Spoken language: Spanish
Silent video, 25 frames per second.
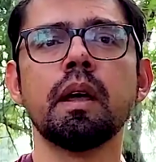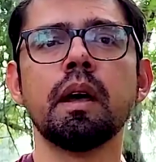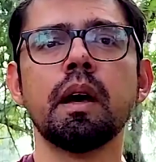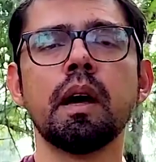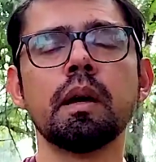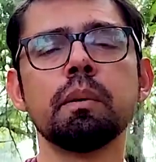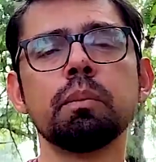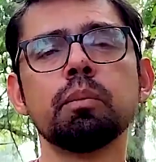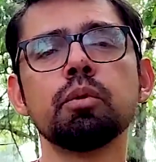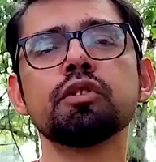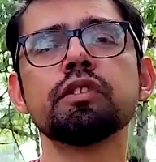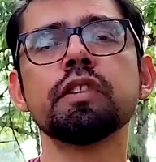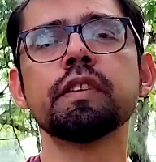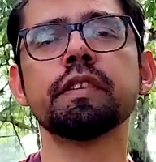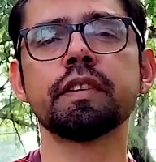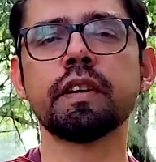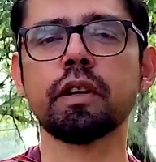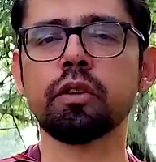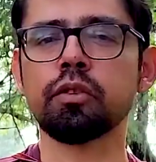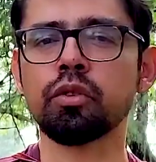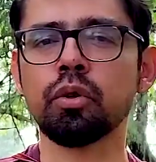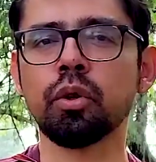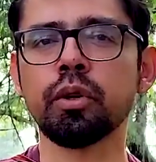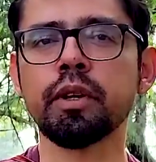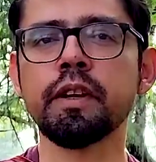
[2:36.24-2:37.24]
Hay muchas
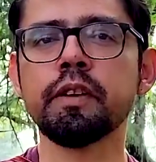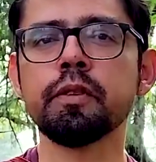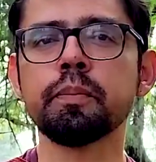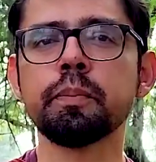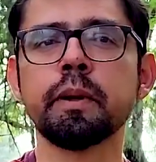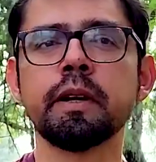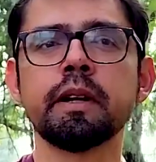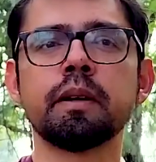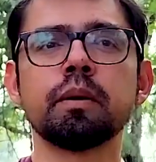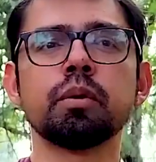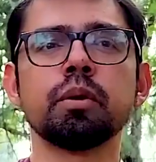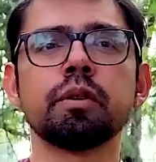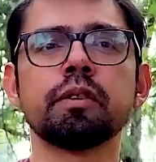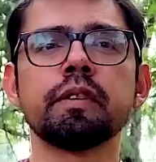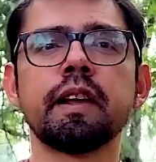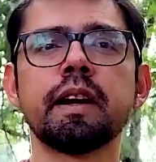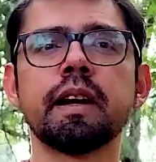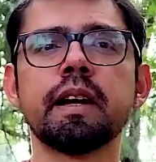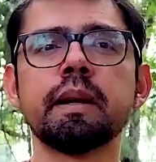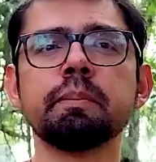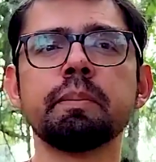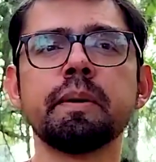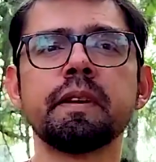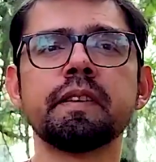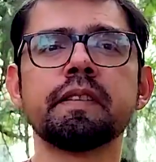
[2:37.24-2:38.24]
razones para cursar
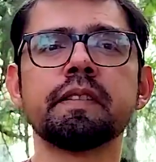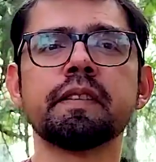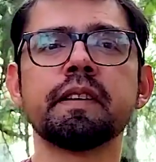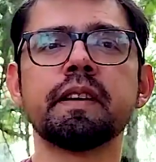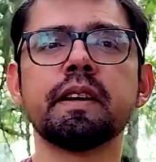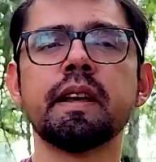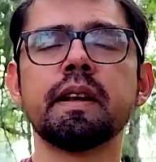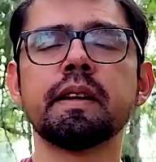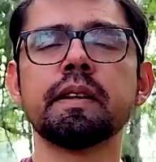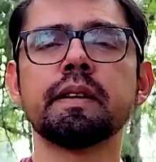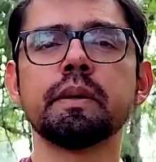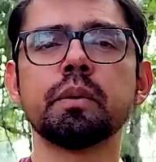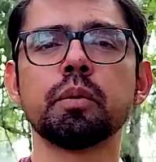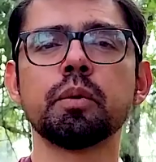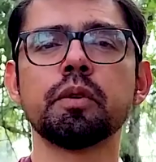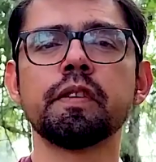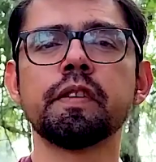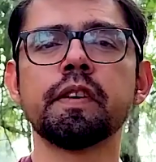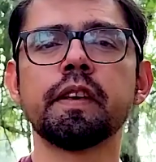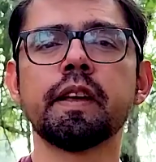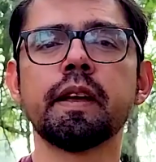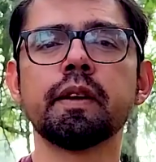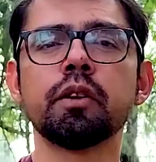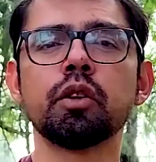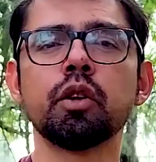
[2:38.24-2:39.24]
la maestría en
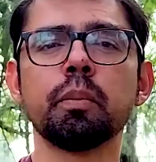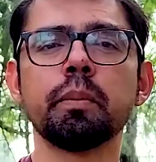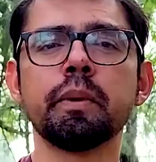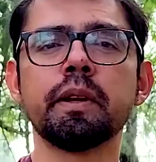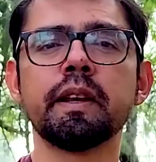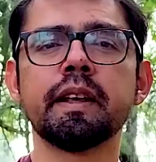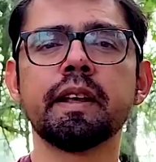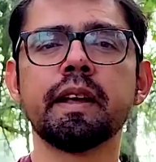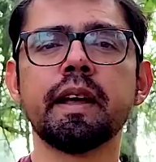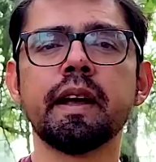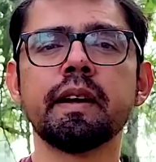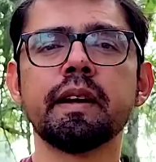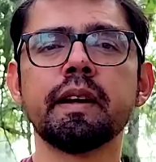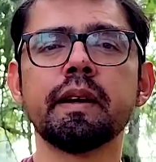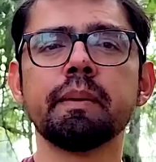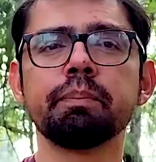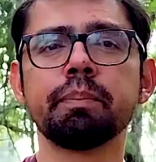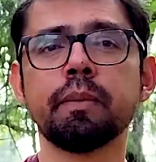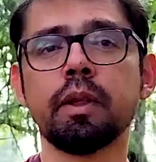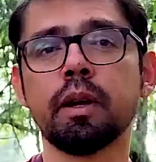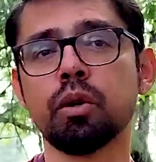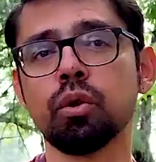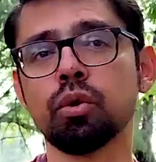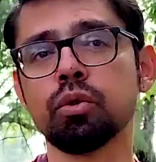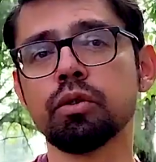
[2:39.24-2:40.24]
lingüística indoamericana.
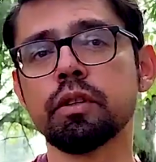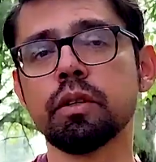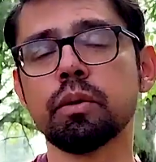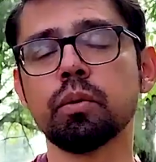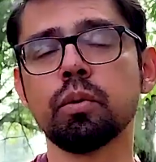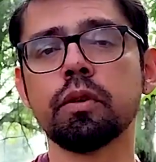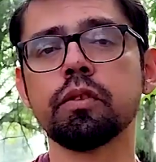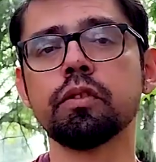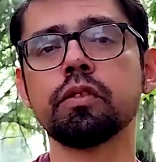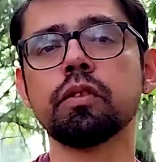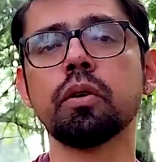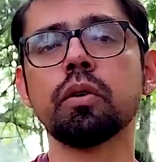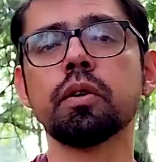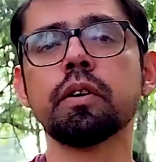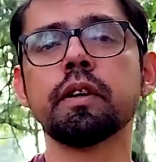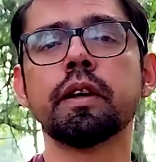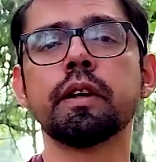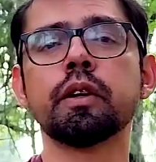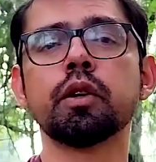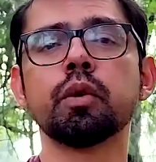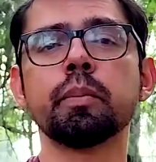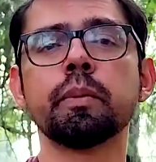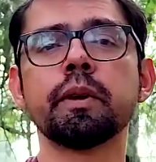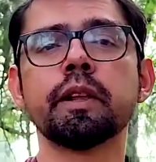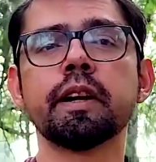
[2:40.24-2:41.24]
A continuación
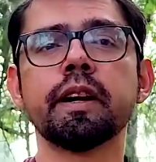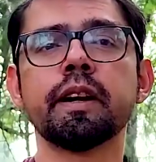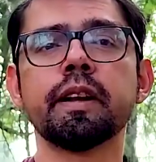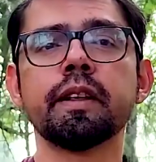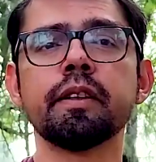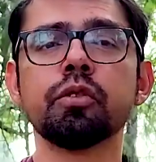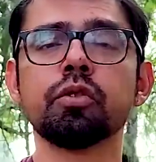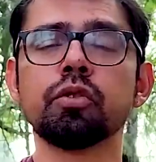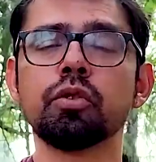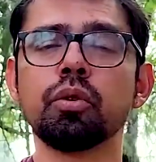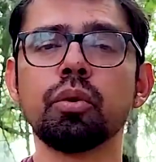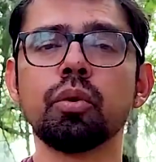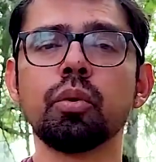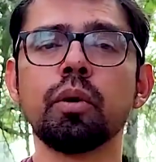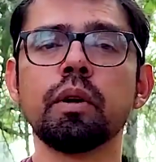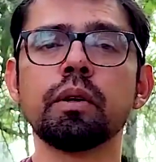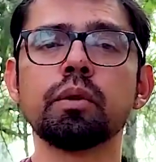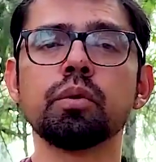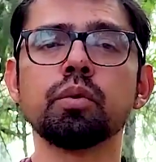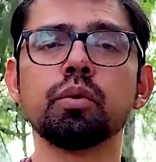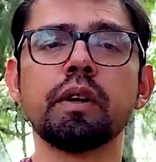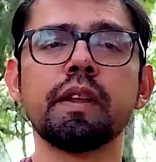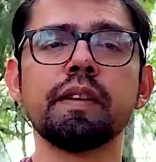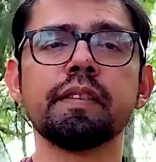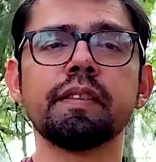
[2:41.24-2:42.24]
enumeraré solo
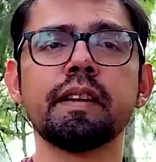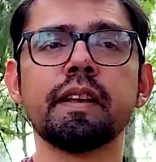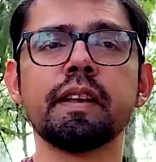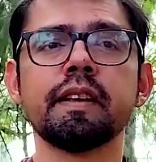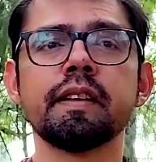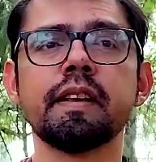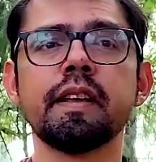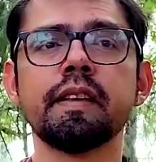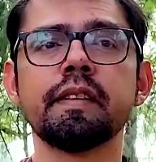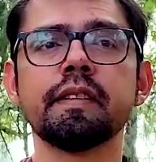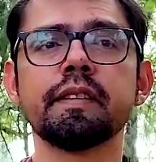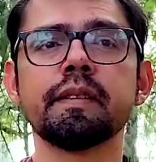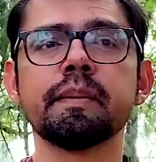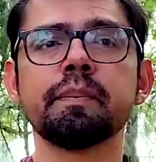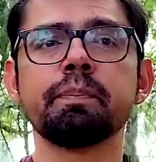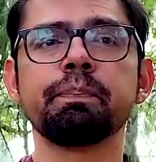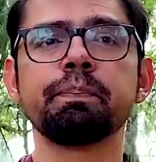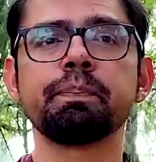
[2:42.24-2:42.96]
algunas de ellas.